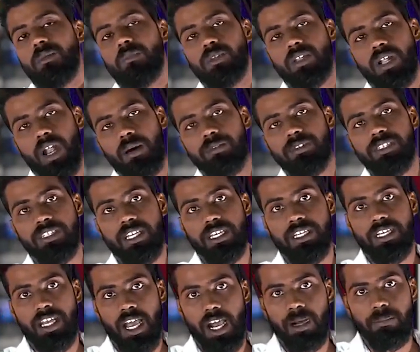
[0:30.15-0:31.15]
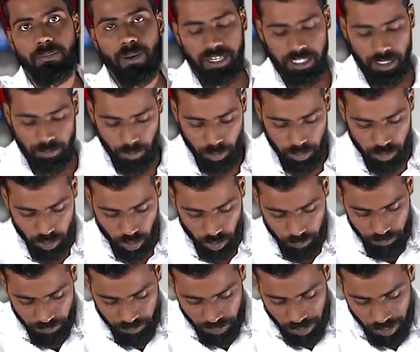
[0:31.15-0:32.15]
முதலாவது செய்தியாக பார்க்க
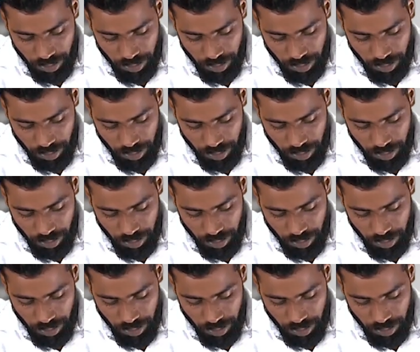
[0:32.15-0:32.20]
போகின்றோம்